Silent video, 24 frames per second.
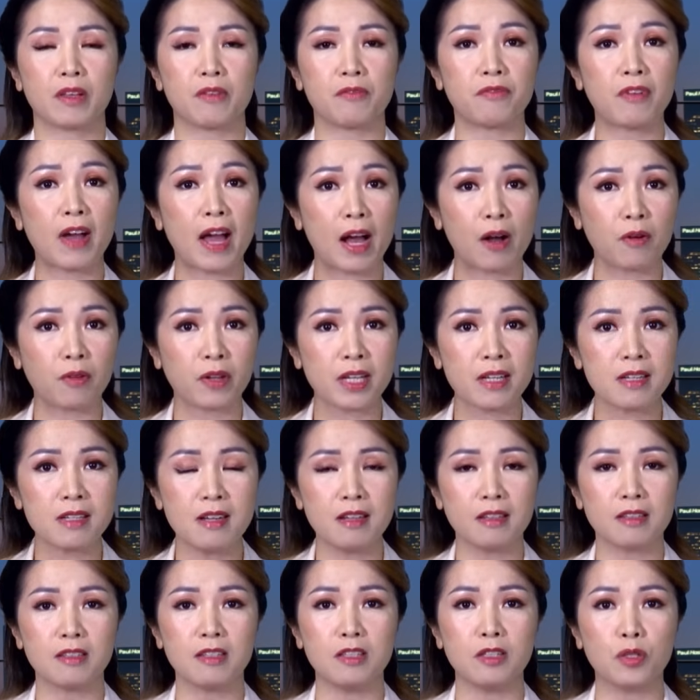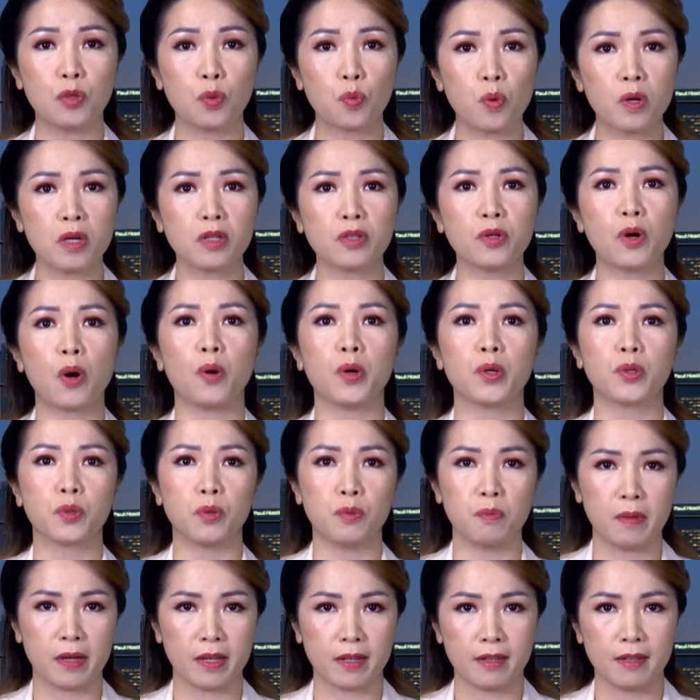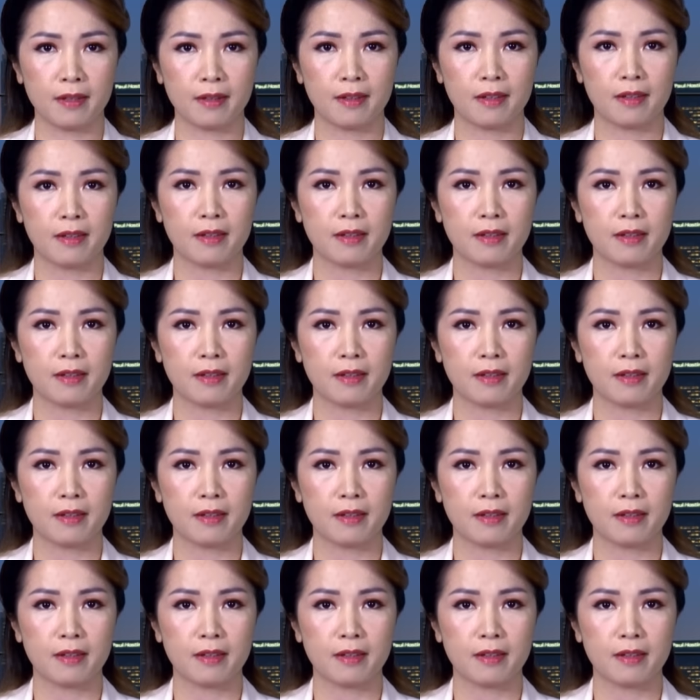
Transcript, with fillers: vào cái lực lượng quân đội của Mỹ